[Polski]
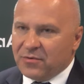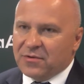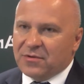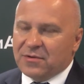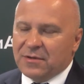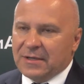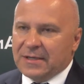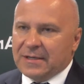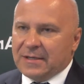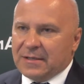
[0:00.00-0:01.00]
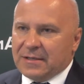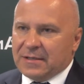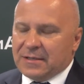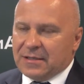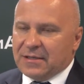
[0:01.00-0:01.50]
Było to
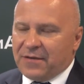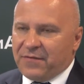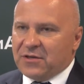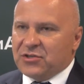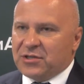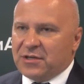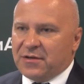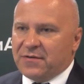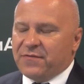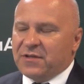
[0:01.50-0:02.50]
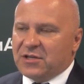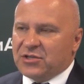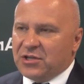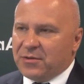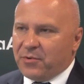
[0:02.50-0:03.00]
e, największe
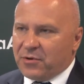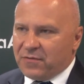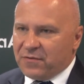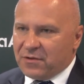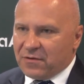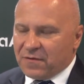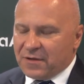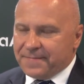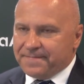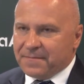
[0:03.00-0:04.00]
wydarzenie pokowidowe,